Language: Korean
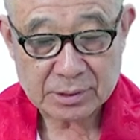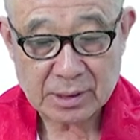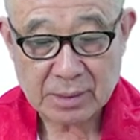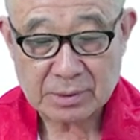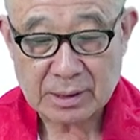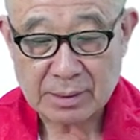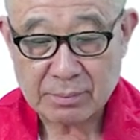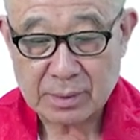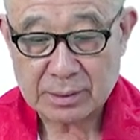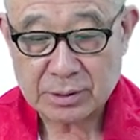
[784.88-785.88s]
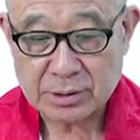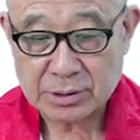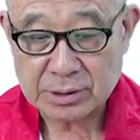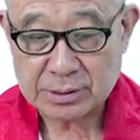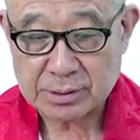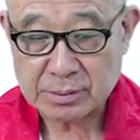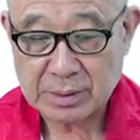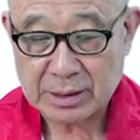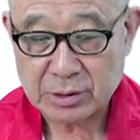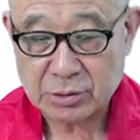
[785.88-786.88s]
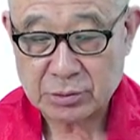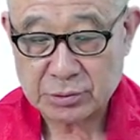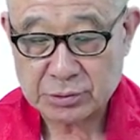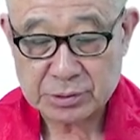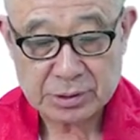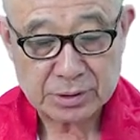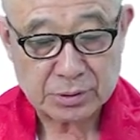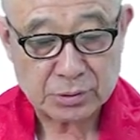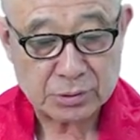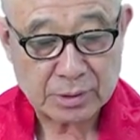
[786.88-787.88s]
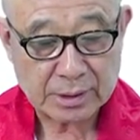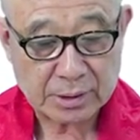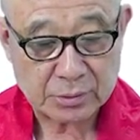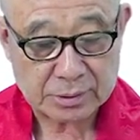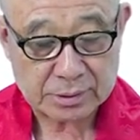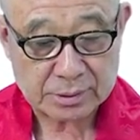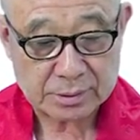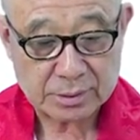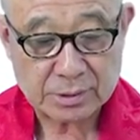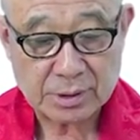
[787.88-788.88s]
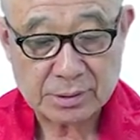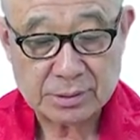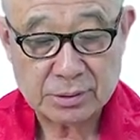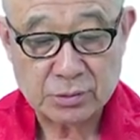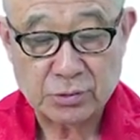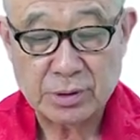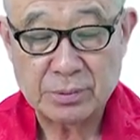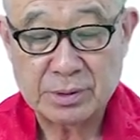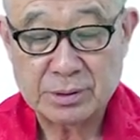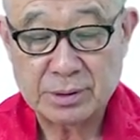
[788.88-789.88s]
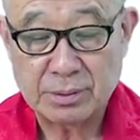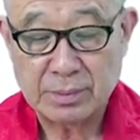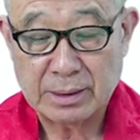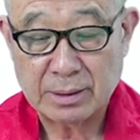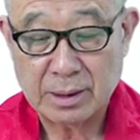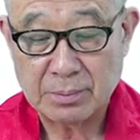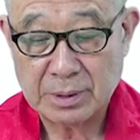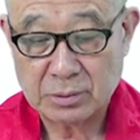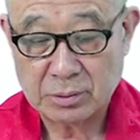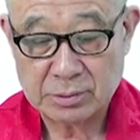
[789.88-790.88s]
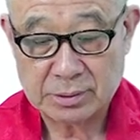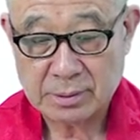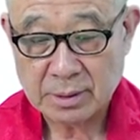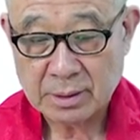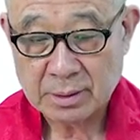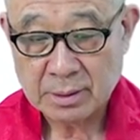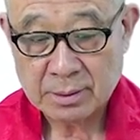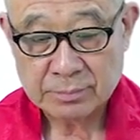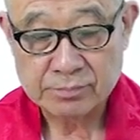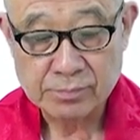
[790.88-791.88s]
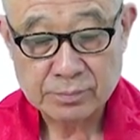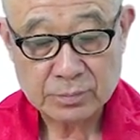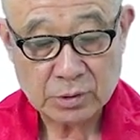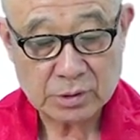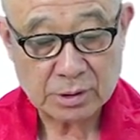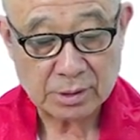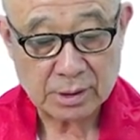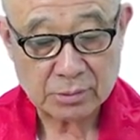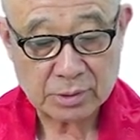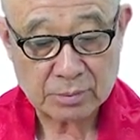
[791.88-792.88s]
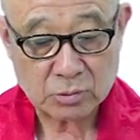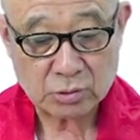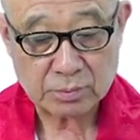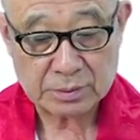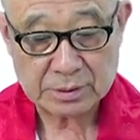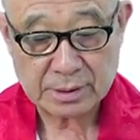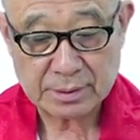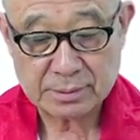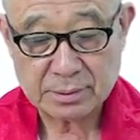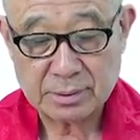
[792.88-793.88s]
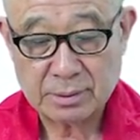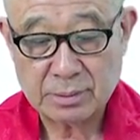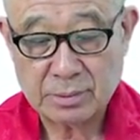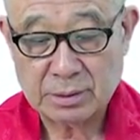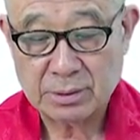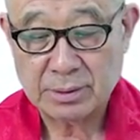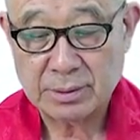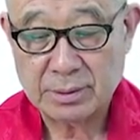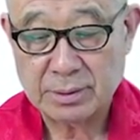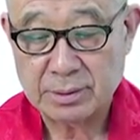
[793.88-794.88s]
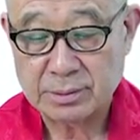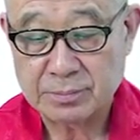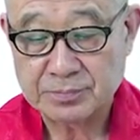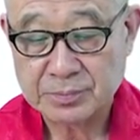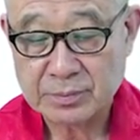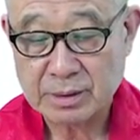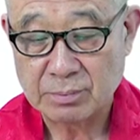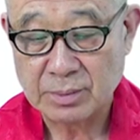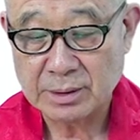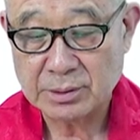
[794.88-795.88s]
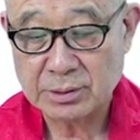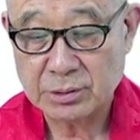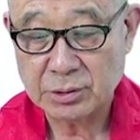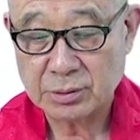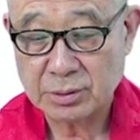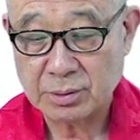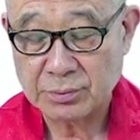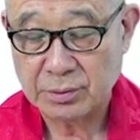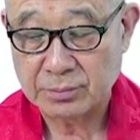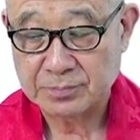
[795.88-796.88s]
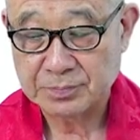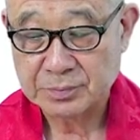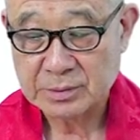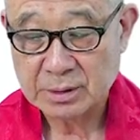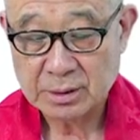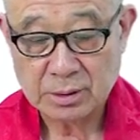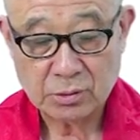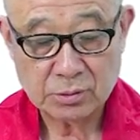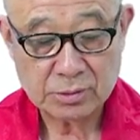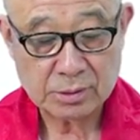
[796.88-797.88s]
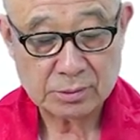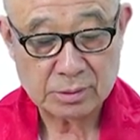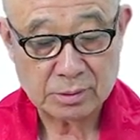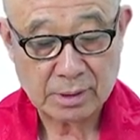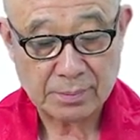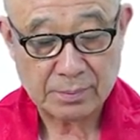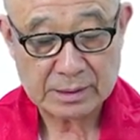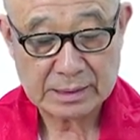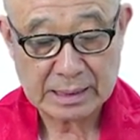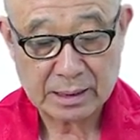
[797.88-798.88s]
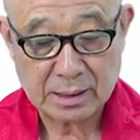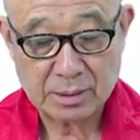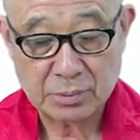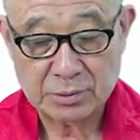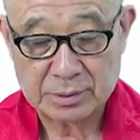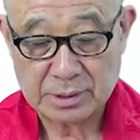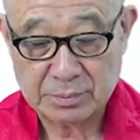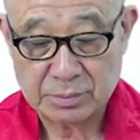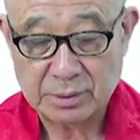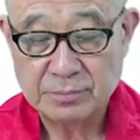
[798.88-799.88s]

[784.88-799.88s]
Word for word: Abhidharma teachings by introducing new categories such as universal mental factors. It allowed him to present the material in a much shorter form. In contrast to the Dhamma Sangani, for example,